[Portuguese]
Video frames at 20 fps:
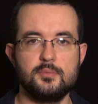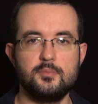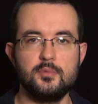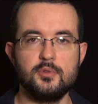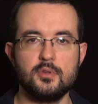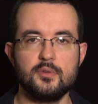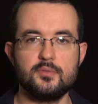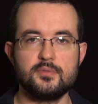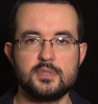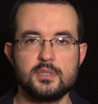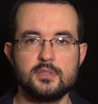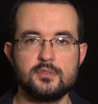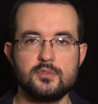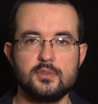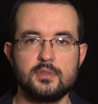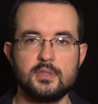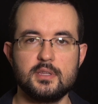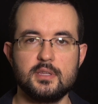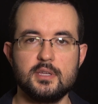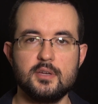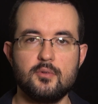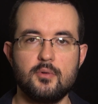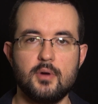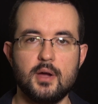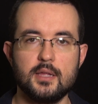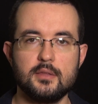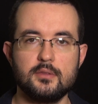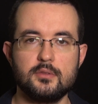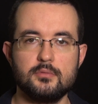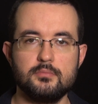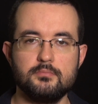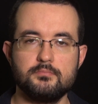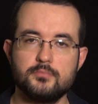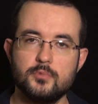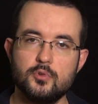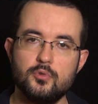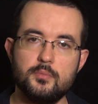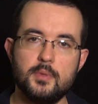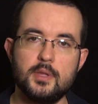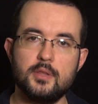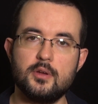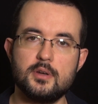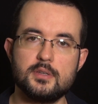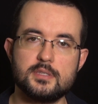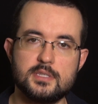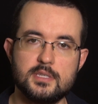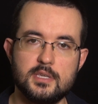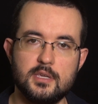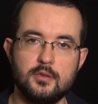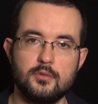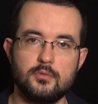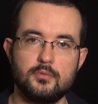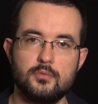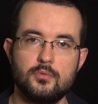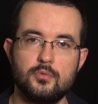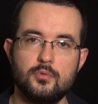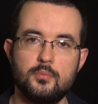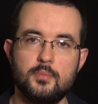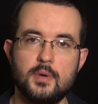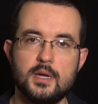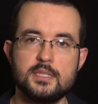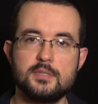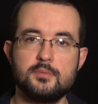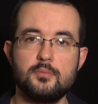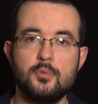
1984, o menorzinho, o mais